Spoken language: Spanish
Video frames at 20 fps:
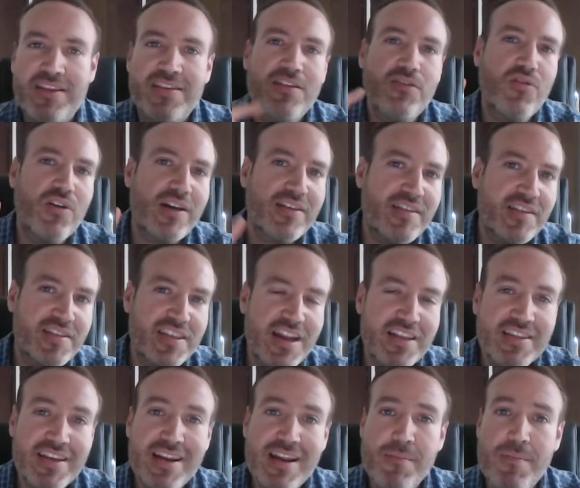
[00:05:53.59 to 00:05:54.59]
sino que se
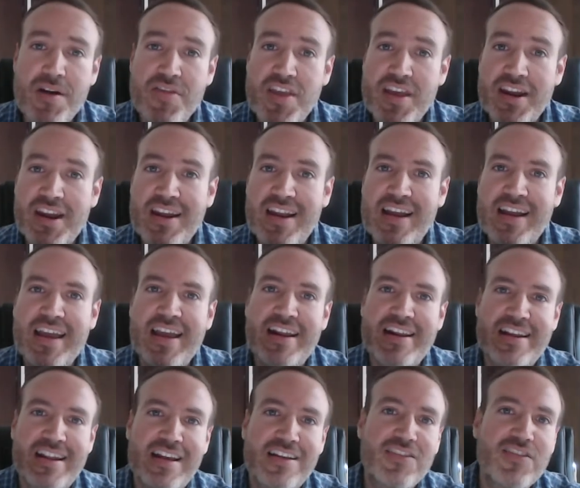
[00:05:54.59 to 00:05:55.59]
trata de la manera en la que
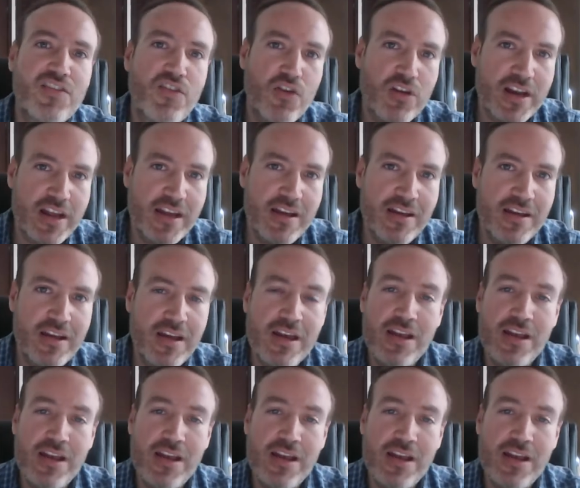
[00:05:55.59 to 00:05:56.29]
reacciona